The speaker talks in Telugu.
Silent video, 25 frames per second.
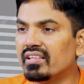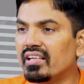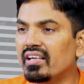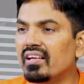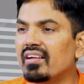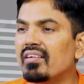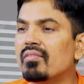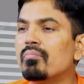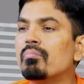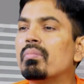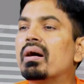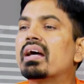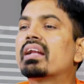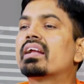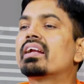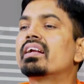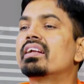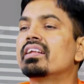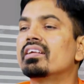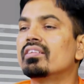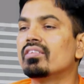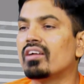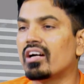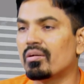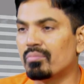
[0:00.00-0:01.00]
ఉంది మార్కెట్
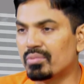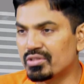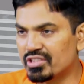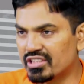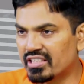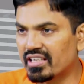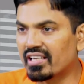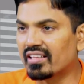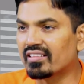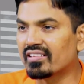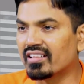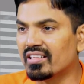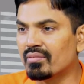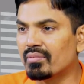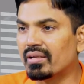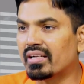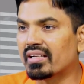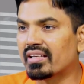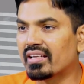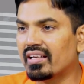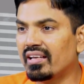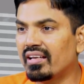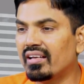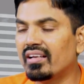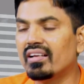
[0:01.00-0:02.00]
ఏదో ఆపోజిట్గా వెళ్తుంది
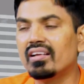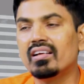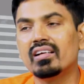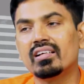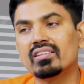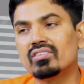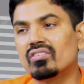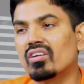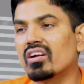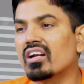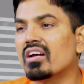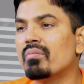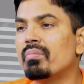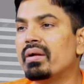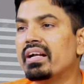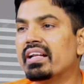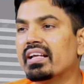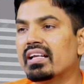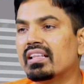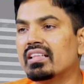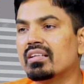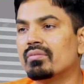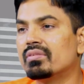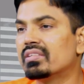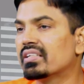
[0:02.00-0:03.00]
మనకి త్వరగా బయటకు
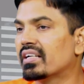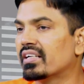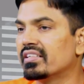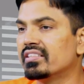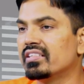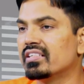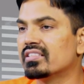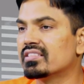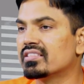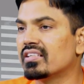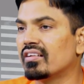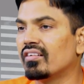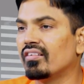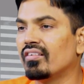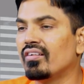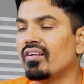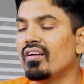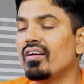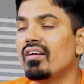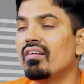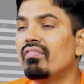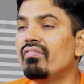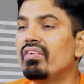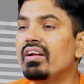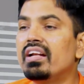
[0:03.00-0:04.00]
వెళ్దామని కట్ చేస్తారు
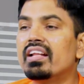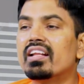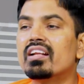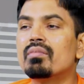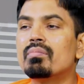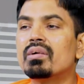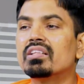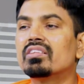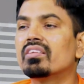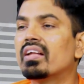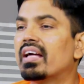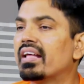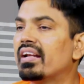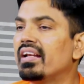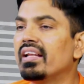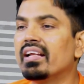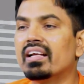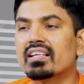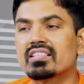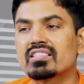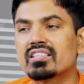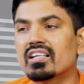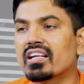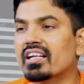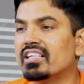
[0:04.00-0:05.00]
విన్నర్ని మాత్రం అర్లీగా
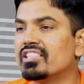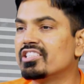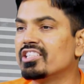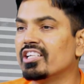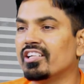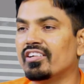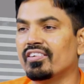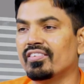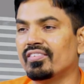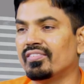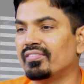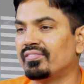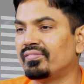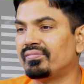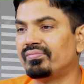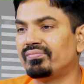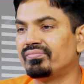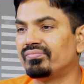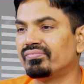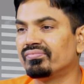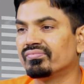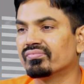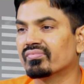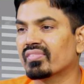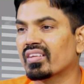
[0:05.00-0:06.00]
అస్సలు కట్ చేయరు
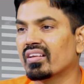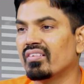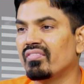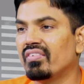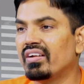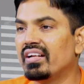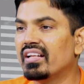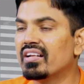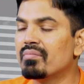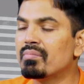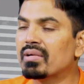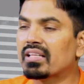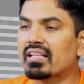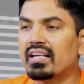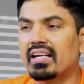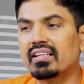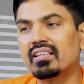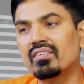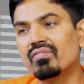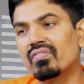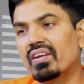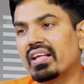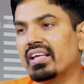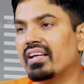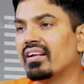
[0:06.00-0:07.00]
విన్నర్ని మాత్రం
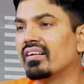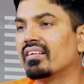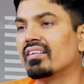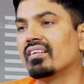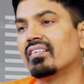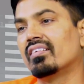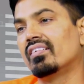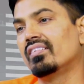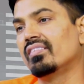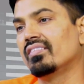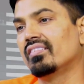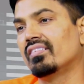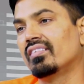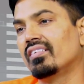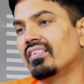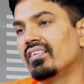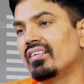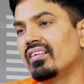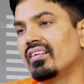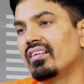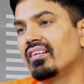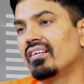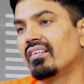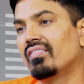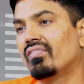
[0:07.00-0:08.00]
లెద్దం ప్లై అంటారు వాళ్ళు
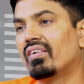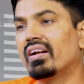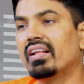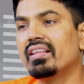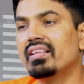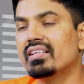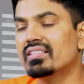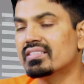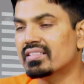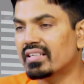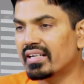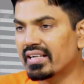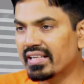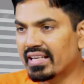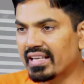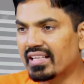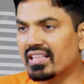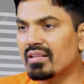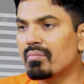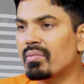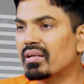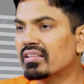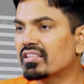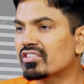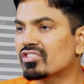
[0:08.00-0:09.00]
వాళ్ళు ఏం చేస్తారంటే కింద
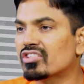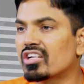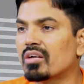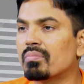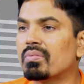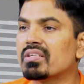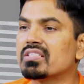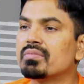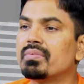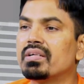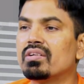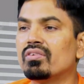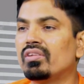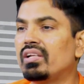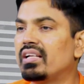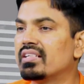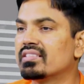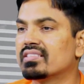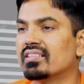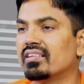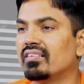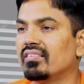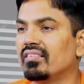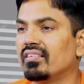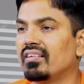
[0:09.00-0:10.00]
మాత్రం స్టాప్ లాస్ పెట్టి
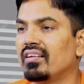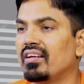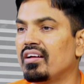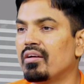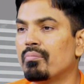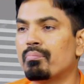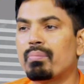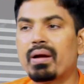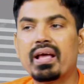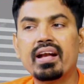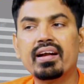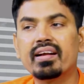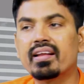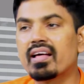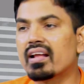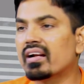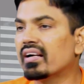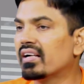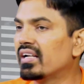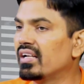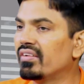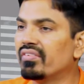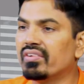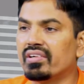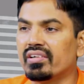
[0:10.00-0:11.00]
వదిలేస్తారు పైన
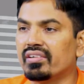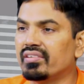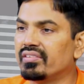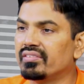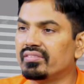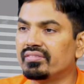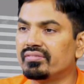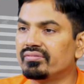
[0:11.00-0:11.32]
టార్గెట్లు ఎవరు